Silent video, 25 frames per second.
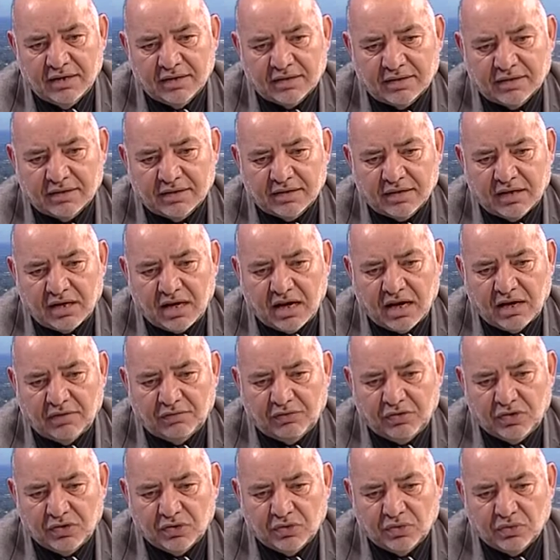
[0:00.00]
الصراع
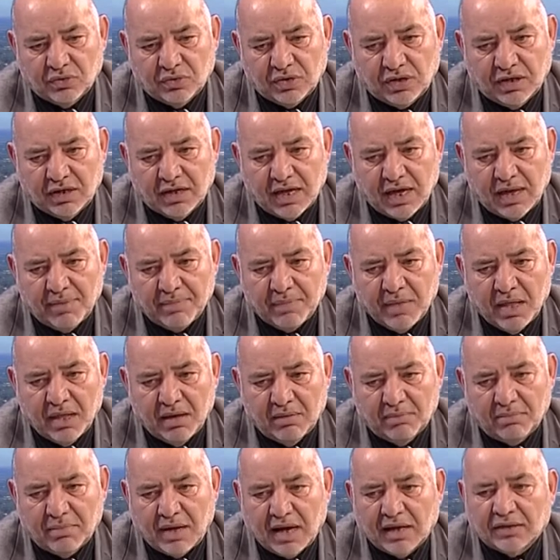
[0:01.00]
في سوريا
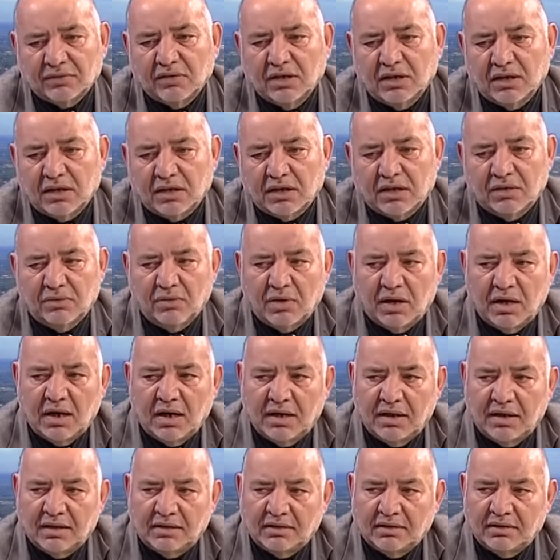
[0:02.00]
بعض
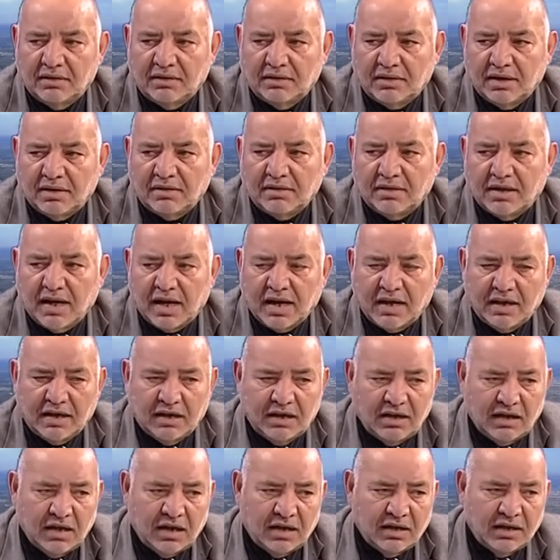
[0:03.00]
القوى التي
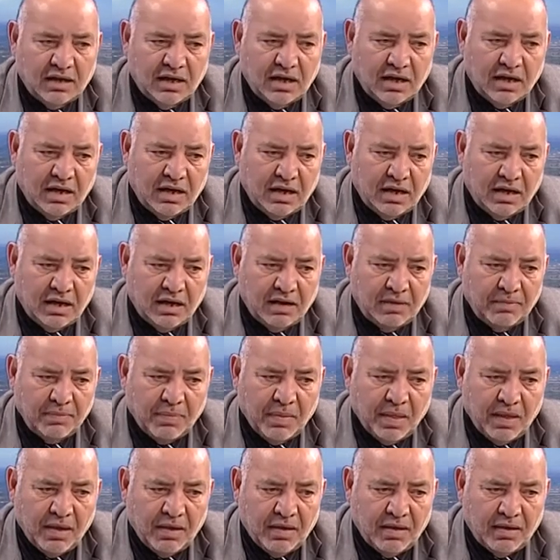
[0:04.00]
تدعي أنها
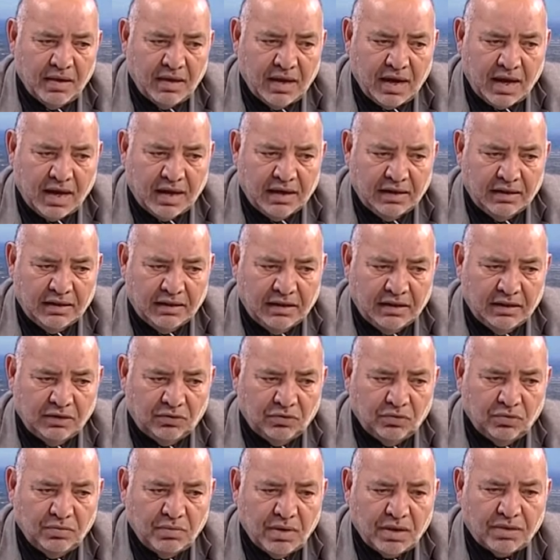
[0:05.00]
يعني
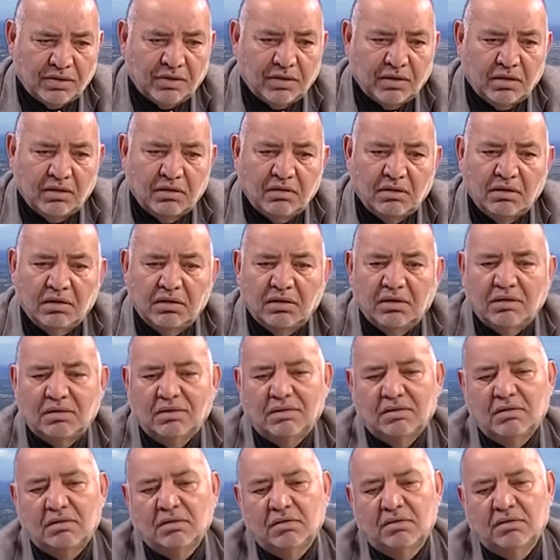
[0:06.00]
تمثل
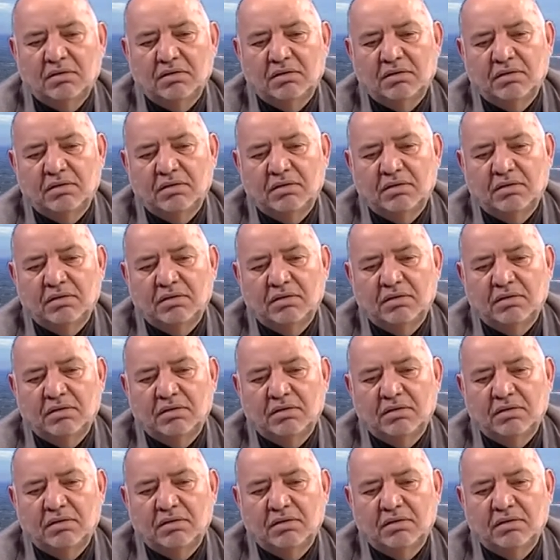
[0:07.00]
آه،